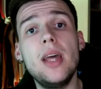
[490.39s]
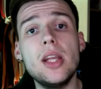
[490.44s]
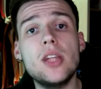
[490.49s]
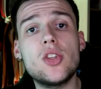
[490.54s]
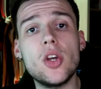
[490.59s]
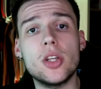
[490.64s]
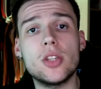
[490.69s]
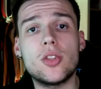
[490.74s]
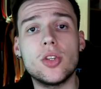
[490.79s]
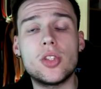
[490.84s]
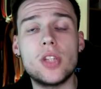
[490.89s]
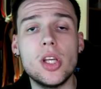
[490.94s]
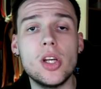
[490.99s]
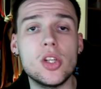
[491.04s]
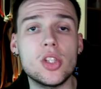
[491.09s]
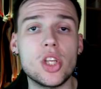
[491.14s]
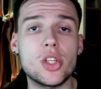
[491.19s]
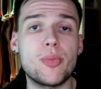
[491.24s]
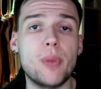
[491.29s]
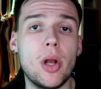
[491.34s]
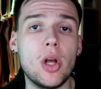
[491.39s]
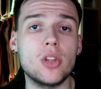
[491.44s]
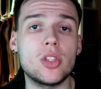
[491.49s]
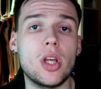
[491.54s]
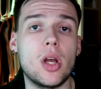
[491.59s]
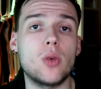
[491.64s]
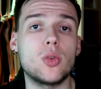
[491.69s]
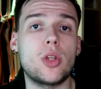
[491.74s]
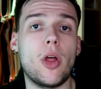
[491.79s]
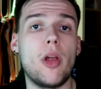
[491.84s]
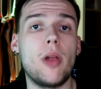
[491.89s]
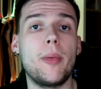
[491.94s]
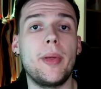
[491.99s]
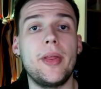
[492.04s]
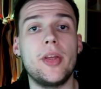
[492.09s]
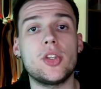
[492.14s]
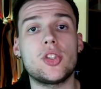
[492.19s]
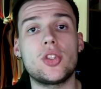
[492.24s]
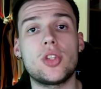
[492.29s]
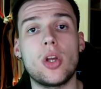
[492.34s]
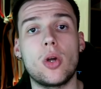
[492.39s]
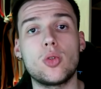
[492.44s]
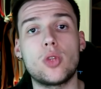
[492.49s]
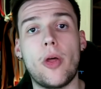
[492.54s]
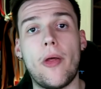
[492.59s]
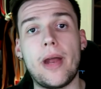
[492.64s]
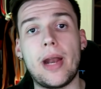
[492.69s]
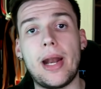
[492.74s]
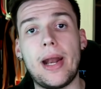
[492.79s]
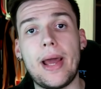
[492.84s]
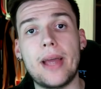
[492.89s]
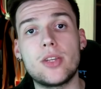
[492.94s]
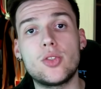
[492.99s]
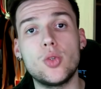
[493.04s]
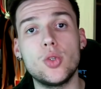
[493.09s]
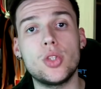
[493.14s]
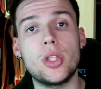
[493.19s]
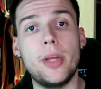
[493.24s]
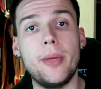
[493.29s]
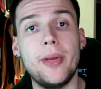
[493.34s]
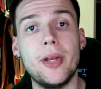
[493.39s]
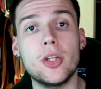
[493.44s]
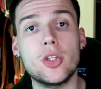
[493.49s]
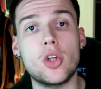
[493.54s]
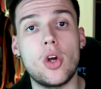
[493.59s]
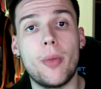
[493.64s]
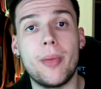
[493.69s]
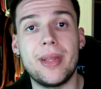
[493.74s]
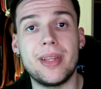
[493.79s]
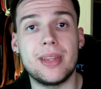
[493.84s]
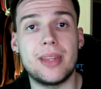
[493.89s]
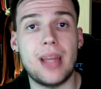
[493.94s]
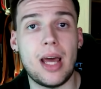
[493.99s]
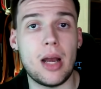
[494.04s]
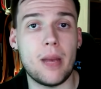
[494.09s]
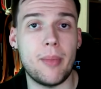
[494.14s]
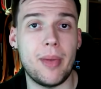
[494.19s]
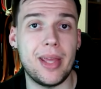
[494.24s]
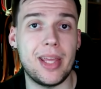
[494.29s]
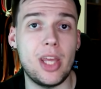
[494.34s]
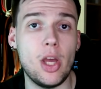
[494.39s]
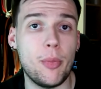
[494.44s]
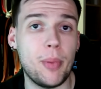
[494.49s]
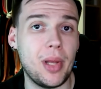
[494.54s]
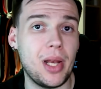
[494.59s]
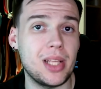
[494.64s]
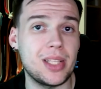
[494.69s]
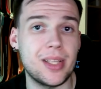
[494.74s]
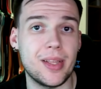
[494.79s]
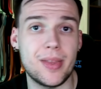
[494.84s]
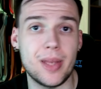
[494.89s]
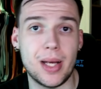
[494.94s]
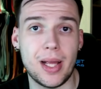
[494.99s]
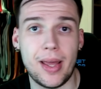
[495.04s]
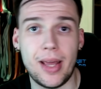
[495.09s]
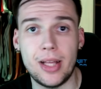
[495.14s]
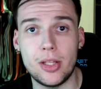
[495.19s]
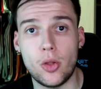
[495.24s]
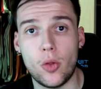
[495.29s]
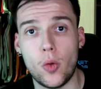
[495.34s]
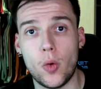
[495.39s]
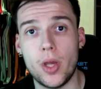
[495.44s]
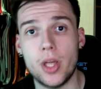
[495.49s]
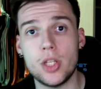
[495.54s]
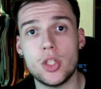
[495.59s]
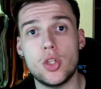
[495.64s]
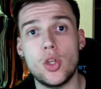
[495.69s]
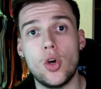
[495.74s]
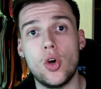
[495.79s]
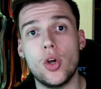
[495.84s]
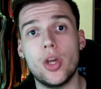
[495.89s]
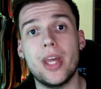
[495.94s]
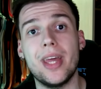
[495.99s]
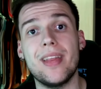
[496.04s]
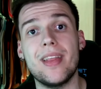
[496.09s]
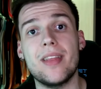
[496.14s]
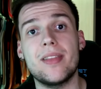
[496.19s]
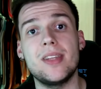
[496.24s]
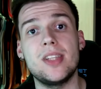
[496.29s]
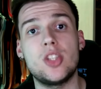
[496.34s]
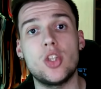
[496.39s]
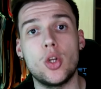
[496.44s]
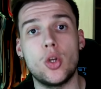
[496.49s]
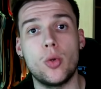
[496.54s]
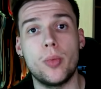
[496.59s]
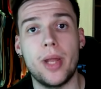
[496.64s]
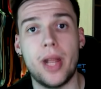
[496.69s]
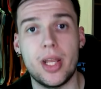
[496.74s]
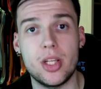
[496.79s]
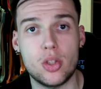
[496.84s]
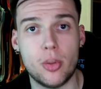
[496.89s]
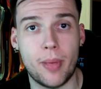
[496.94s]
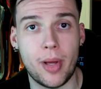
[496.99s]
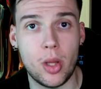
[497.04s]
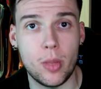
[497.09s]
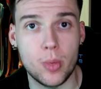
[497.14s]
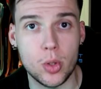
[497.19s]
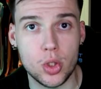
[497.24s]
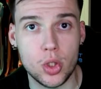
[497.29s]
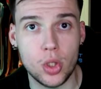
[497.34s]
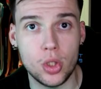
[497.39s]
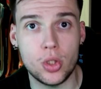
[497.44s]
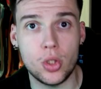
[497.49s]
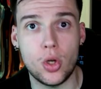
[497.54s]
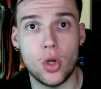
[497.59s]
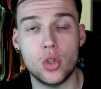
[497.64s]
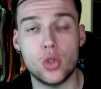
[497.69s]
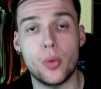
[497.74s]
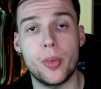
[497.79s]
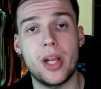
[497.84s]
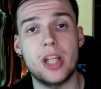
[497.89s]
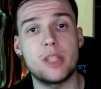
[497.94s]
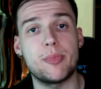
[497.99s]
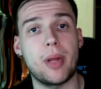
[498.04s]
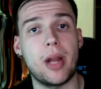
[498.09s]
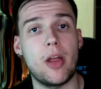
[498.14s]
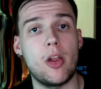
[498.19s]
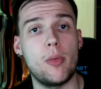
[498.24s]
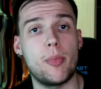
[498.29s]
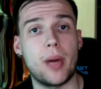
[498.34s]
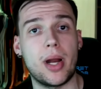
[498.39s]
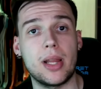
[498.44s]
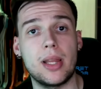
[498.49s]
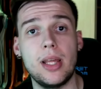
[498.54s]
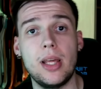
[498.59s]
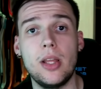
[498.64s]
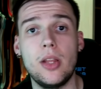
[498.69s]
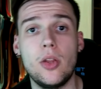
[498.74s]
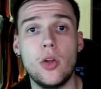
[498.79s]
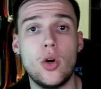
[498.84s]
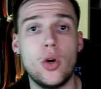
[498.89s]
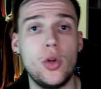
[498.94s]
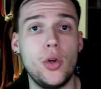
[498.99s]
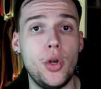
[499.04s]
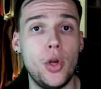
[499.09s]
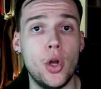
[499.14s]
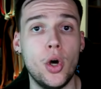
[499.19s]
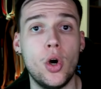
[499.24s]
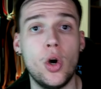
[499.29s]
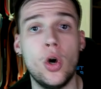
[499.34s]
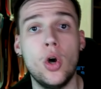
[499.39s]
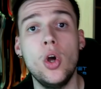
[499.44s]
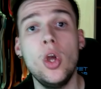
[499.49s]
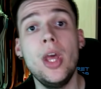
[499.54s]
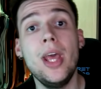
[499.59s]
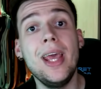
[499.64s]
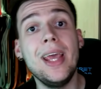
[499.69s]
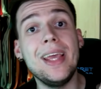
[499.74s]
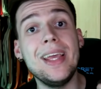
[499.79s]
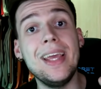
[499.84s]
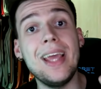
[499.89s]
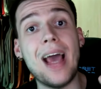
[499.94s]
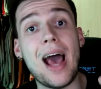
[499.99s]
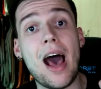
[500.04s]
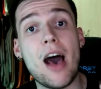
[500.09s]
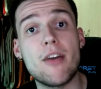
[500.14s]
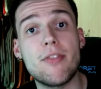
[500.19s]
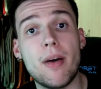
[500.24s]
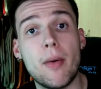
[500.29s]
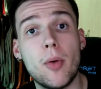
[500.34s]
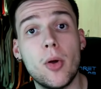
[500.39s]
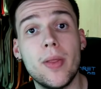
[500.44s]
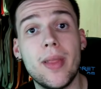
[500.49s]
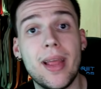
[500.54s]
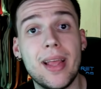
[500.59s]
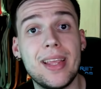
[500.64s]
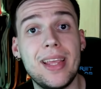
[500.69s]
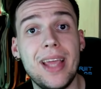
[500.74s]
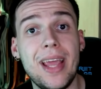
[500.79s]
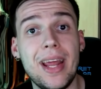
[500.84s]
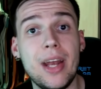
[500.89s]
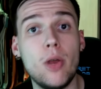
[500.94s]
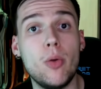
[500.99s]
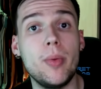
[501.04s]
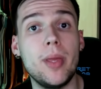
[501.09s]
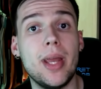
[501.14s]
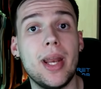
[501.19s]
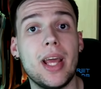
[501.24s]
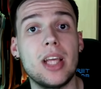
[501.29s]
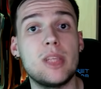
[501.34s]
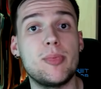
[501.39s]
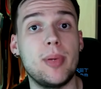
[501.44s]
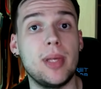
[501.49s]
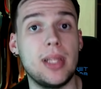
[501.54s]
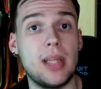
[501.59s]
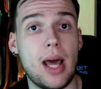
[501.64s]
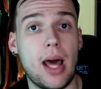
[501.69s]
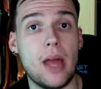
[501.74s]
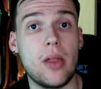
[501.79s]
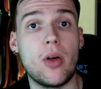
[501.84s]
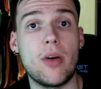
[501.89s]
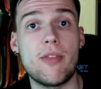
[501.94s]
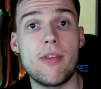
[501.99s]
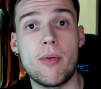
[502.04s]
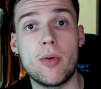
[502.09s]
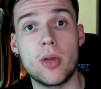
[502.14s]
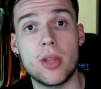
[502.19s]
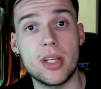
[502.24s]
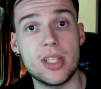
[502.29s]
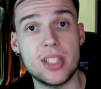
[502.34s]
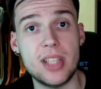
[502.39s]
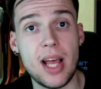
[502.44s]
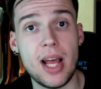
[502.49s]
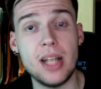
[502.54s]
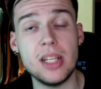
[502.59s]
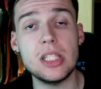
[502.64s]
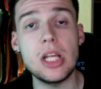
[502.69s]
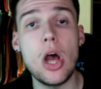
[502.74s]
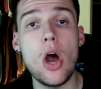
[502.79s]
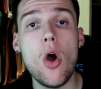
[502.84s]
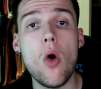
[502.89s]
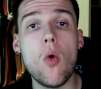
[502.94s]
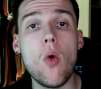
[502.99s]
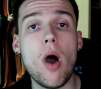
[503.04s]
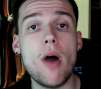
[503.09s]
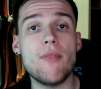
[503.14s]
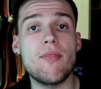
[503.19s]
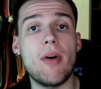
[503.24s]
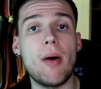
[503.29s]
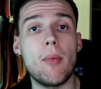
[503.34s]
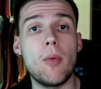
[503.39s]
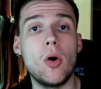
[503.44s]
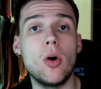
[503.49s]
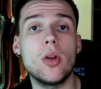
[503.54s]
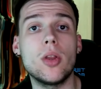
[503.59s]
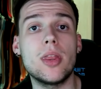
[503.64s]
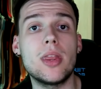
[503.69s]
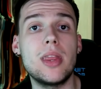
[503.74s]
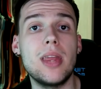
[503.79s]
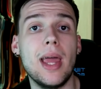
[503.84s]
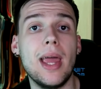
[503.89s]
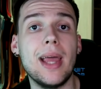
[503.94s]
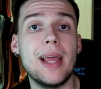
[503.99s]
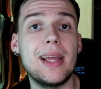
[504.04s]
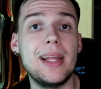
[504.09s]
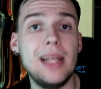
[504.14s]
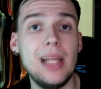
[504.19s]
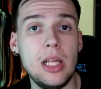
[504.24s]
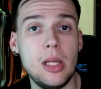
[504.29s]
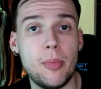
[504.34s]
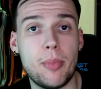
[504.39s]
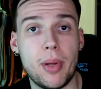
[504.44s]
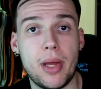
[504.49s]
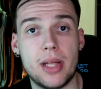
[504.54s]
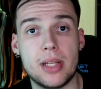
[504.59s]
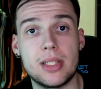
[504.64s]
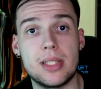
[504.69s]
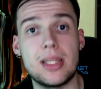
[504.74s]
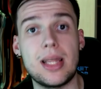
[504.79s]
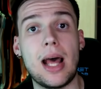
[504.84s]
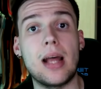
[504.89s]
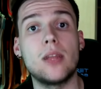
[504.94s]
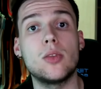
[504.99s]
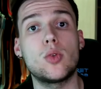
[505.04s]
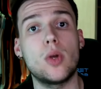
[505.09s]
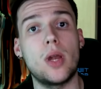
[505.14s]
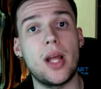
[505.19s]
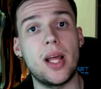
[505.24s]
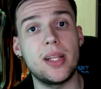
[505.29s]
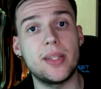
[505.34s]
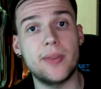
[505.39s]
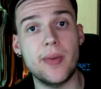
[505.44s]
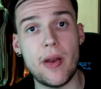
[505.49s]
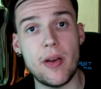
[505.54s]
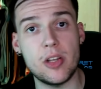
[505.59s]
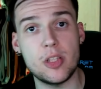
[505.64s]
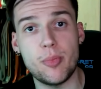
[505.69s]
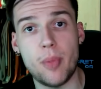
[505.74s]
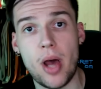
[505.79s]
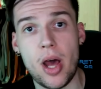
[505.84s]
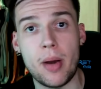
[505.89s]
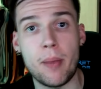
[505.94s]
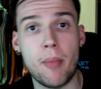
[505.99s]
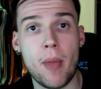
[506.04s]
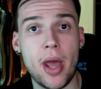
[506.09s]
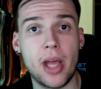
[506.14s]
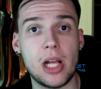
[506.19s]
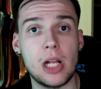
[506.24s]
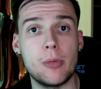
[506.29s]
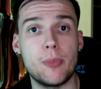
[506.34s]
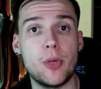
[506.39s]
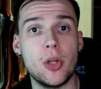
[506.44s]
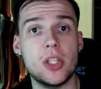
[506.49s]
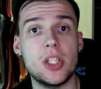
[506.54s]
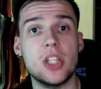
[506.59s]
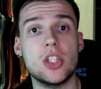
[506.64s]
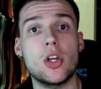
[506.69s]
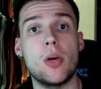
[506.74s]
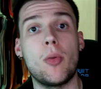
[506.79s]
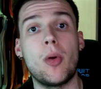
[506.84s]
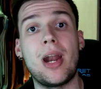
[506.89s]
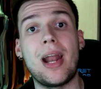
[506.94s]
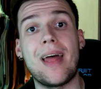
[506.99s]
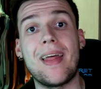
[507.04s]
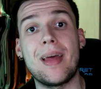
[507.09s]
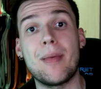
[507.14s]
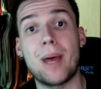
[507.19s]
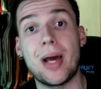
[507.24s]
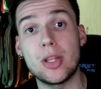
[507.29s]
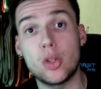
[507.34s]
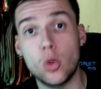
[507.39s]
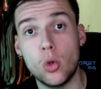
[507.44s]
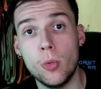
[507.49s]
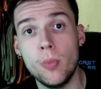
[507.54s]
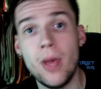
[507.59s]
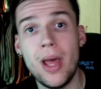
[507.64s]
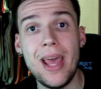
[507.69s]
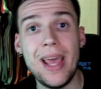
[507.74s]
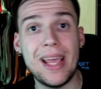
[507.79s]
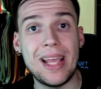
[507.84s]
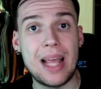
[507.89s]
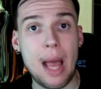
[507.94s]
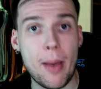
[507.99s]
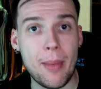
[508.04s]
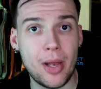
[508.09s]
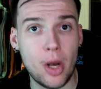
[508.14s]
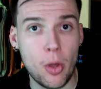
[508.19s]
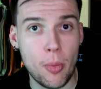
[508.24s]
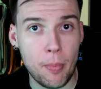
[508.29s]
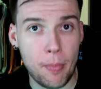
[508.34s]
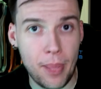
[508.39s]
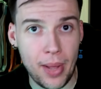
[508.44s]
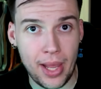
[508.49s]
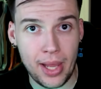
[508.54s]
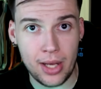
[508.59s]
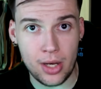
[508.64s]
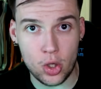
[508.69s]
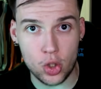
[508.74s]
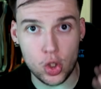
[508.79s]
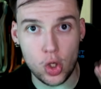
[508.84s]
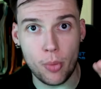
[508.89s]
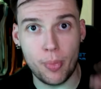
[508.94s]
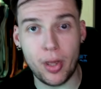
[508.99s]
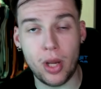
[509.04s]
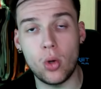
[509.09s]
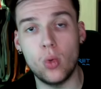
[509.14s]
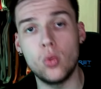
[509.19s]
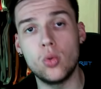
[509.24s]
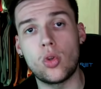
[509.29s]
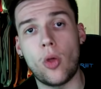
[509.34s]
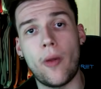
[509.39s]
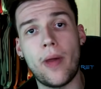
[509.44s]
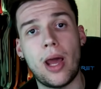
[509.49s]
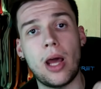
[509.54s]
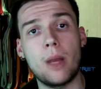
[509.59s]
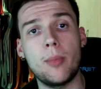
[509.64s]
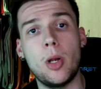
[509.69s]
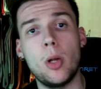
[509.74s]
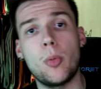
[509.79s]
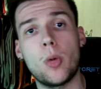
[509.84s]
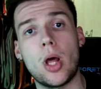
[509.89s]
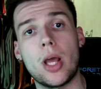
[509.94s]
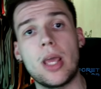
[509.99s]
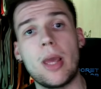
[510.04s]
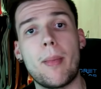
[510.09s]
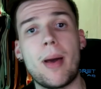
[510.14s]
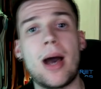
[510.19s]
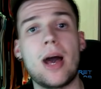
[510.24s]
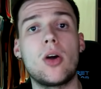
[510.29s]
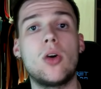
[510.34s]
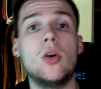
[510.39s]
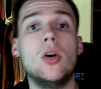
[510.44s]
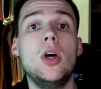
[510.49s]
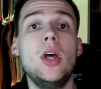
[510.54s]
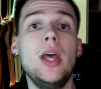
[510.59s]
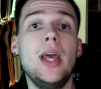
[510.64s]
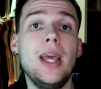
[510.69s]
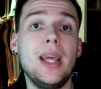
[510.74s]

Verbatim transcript: Dicho esto chicos, espero que os haya gustado el vídeo, si os ha gustado darle like, suscribiros, comentarme qué opináis acerca de todo esto, qué decisión hubierais tomado vosotros, hubierais parado el partido, no, y a favor de quién hubierais pitado, a favor de Sans o a favor de Clippers, tanto en la de Michael Bridges como en la de Batum y Cameron Pain, Os lo pregunto, dejármelo por aquí abajo.